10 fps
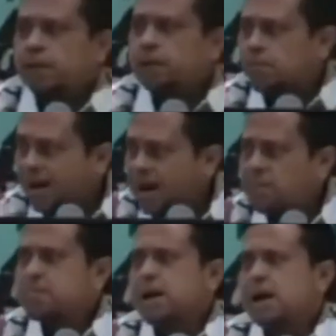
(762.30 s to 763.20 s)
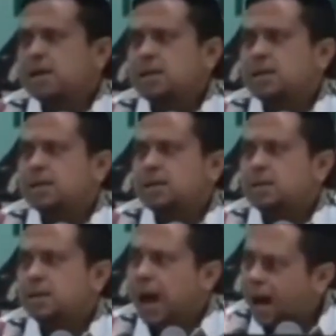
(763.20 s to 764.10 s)
di malam hari
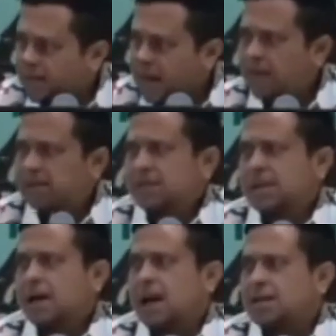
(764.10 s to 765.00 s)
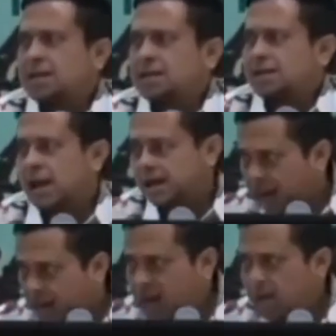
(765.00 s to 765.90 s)
ada, siang hari
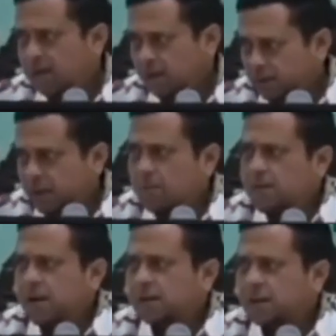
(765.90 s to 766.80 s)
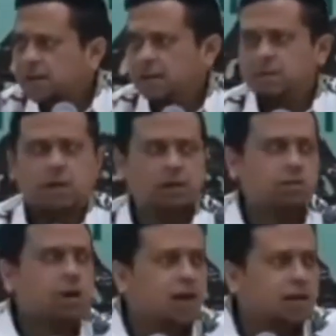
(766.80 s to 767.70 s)
tiada, Ibrahim mengatakan ini bukan
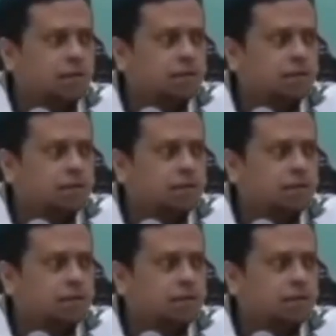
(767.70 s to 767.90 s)
Tuhan.